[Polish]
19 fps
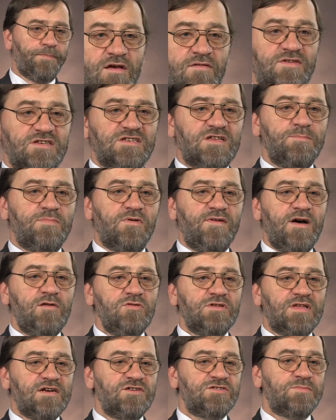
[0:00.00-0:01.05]
Występowały
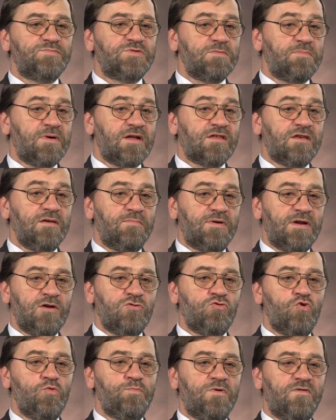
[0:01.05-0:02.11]
także przypadki
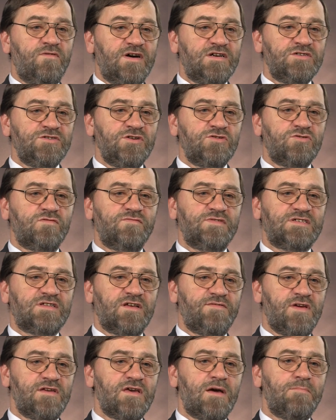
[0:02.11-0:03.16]
braku upoważnień do
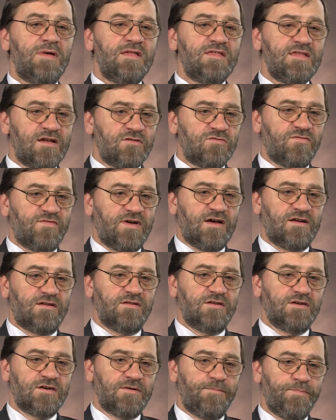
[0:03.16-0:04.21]
wystawiania mandatów
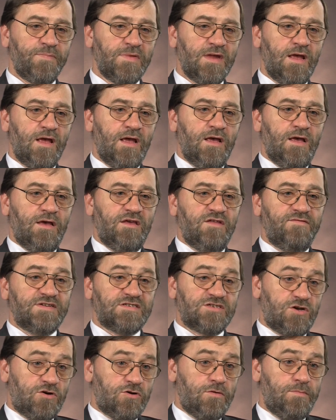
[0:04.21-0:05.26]
karnych
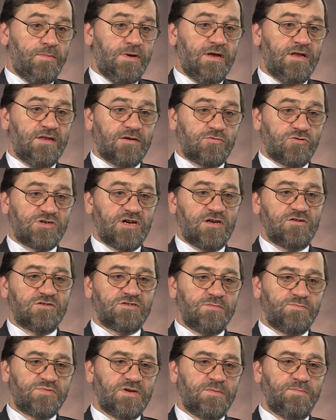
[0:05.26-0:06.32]
inwestorom
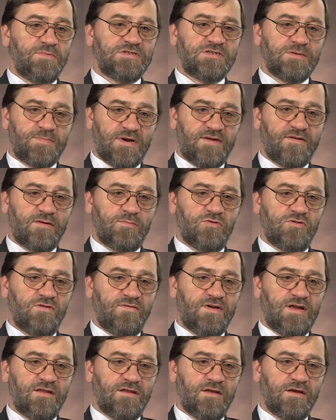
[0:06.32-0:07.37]
naruszającym przepisy prawa
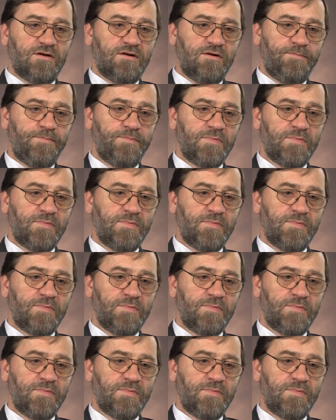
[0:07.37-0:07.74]
budowlanego.